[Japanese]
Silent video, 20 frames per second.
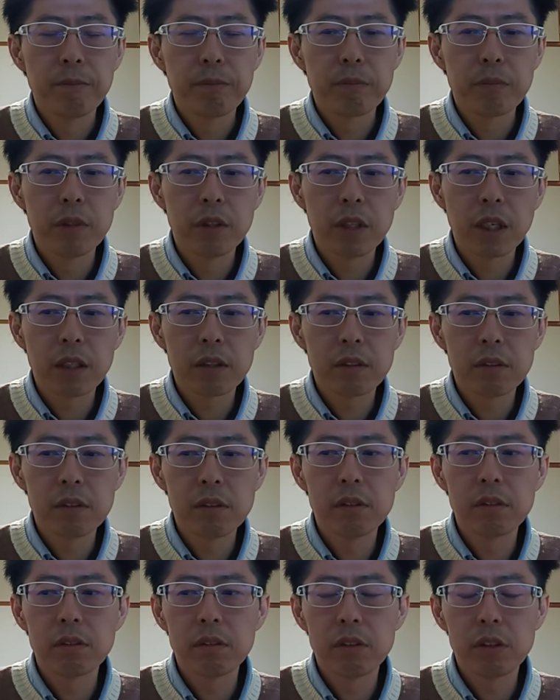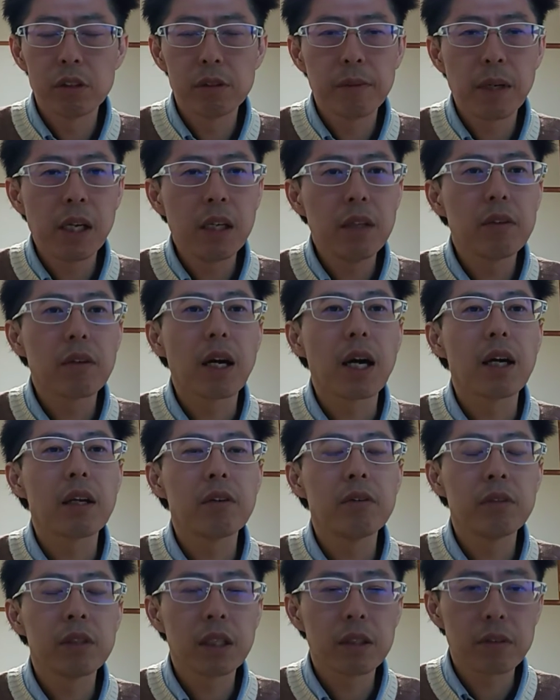もうあの10万円の過
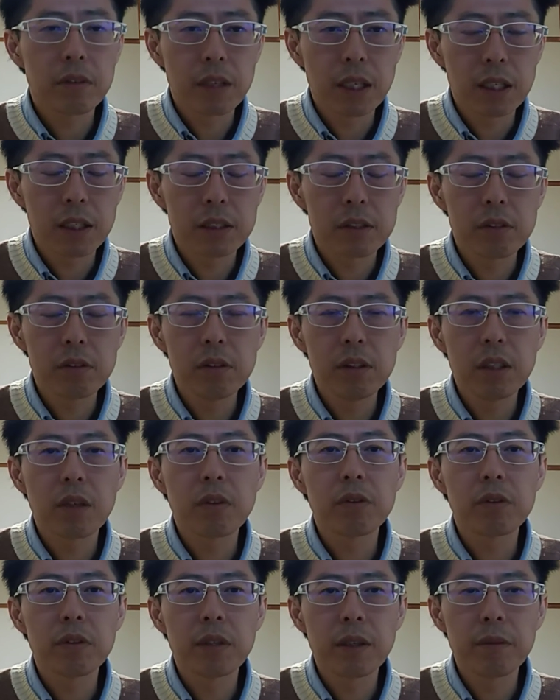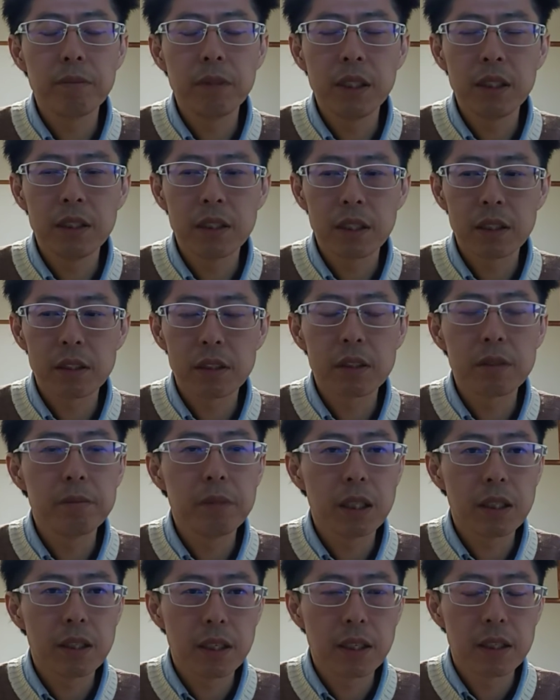料だとか、そういったことで民事で進
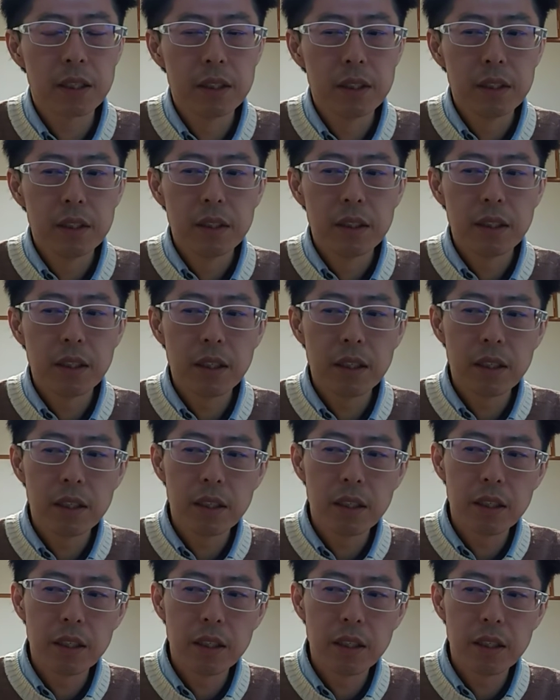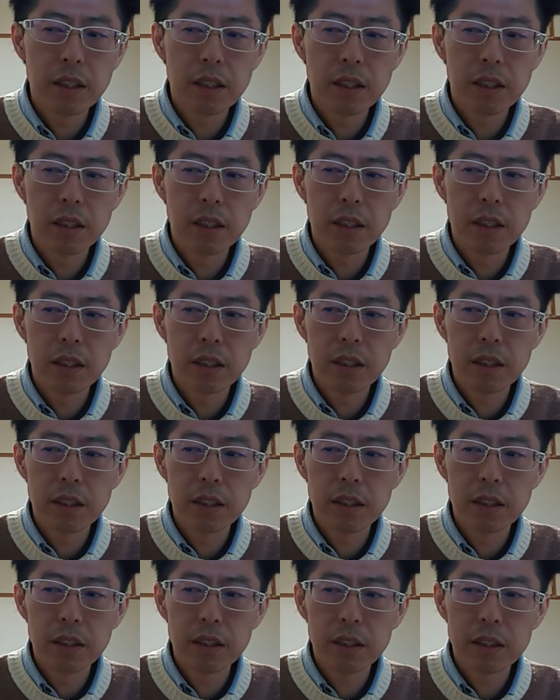めて、
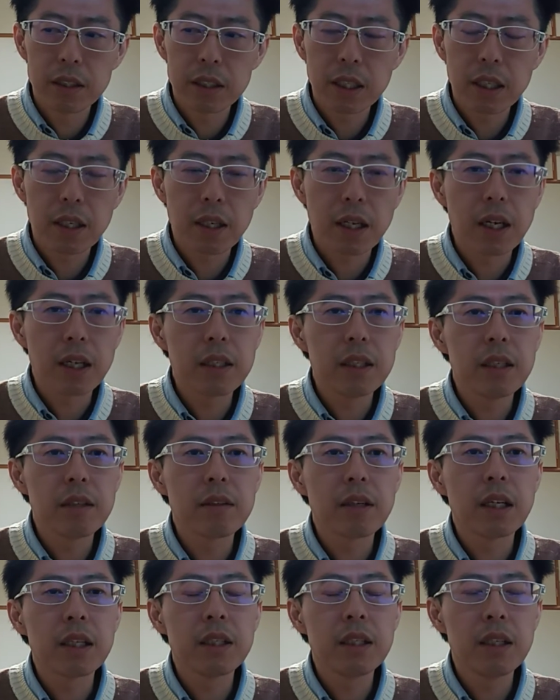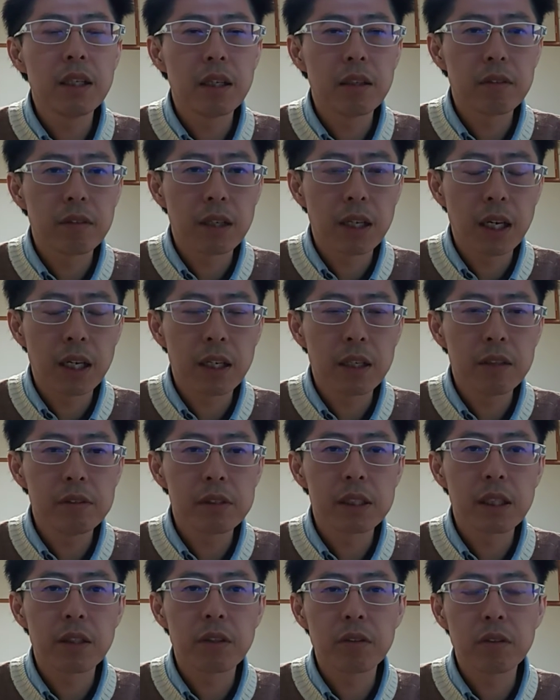で、力借りてる借りてないとか、
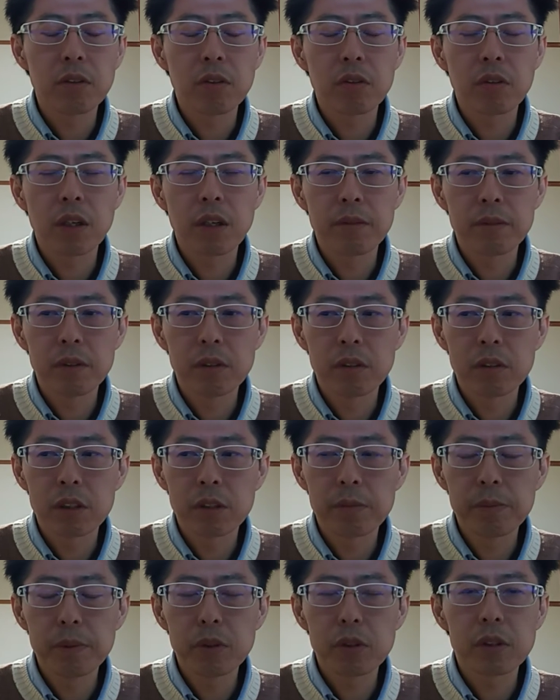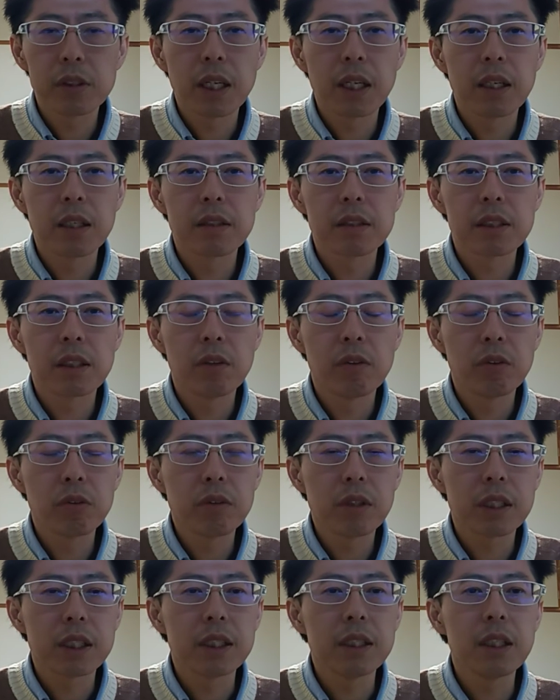アナウンサーの人とかも、スポーツのアナウンサーは本
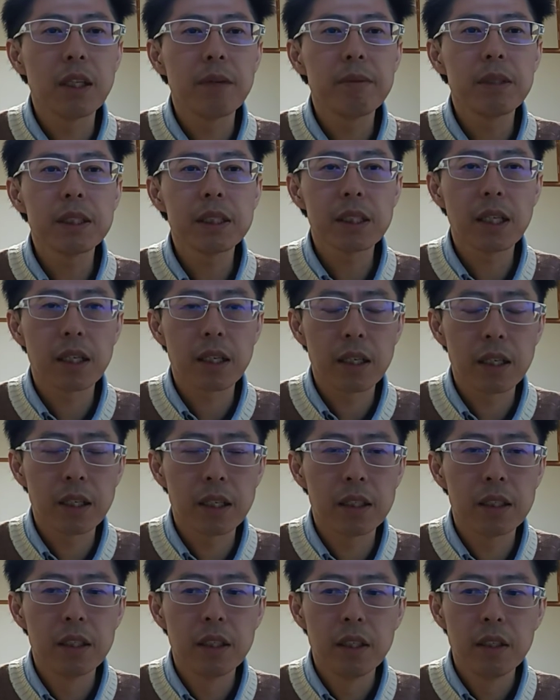当は知ってますから、